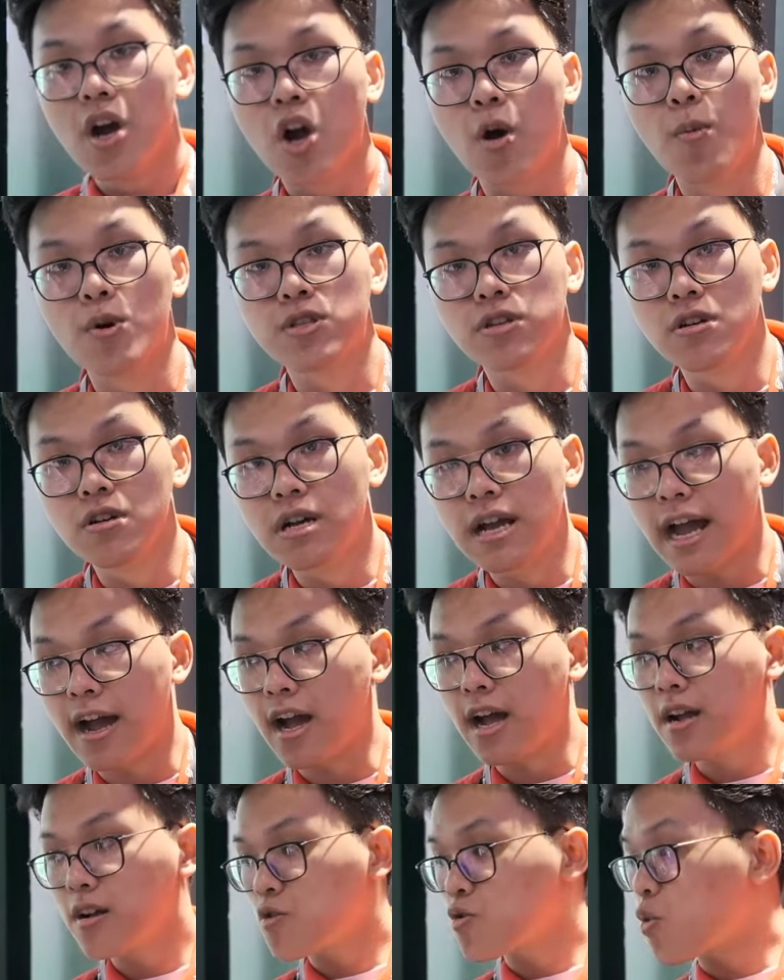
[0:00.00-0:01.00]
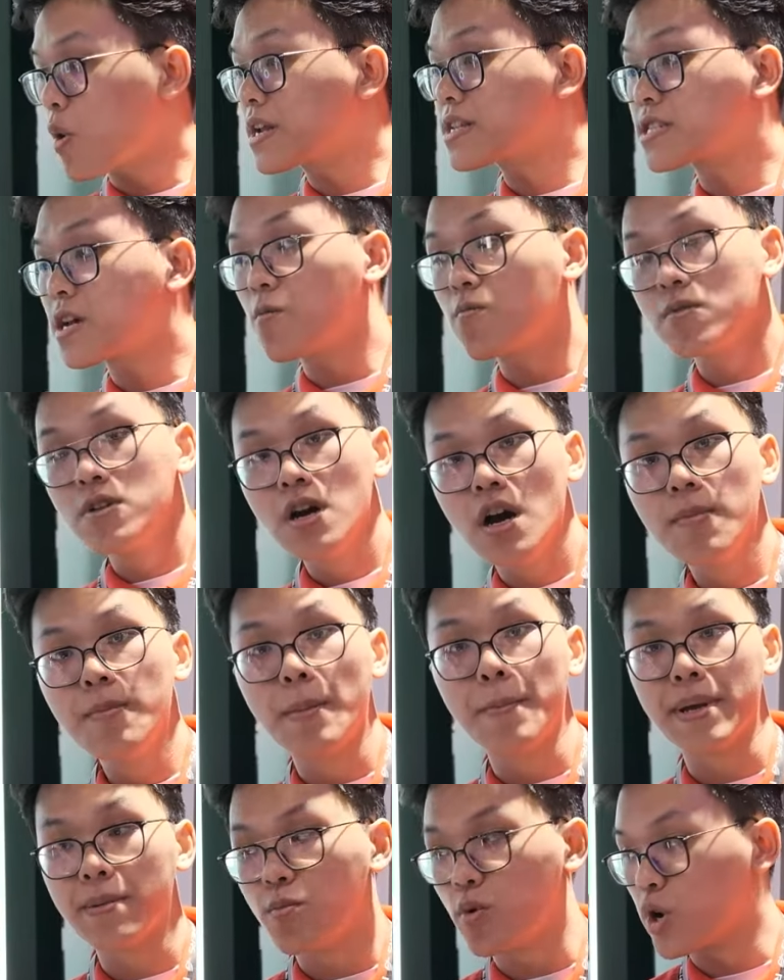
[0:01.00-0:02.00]
có một thứ khá quan trọng nữa mà
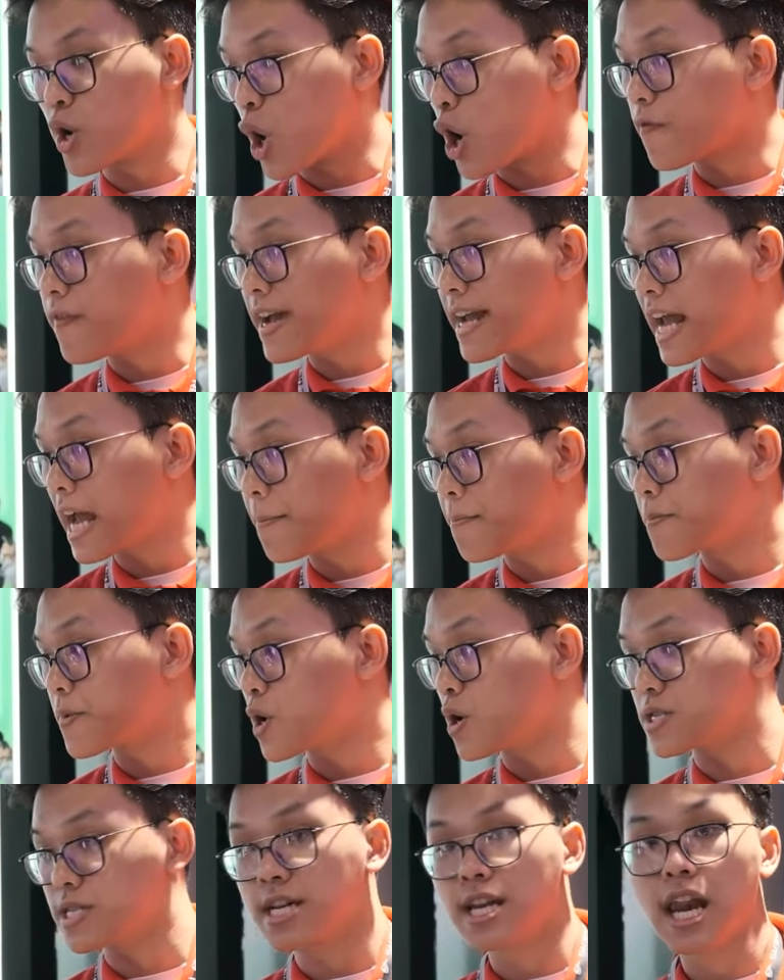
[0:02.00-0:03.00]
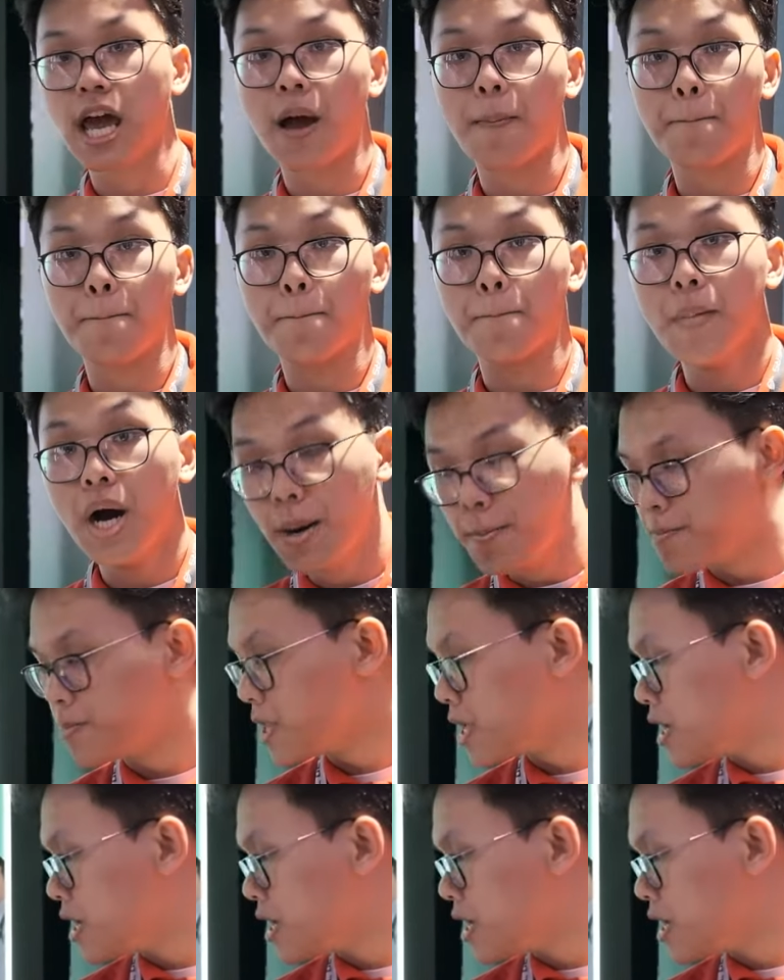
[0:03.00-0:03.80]
mình muốn nói với anh em, đó chính là bơm.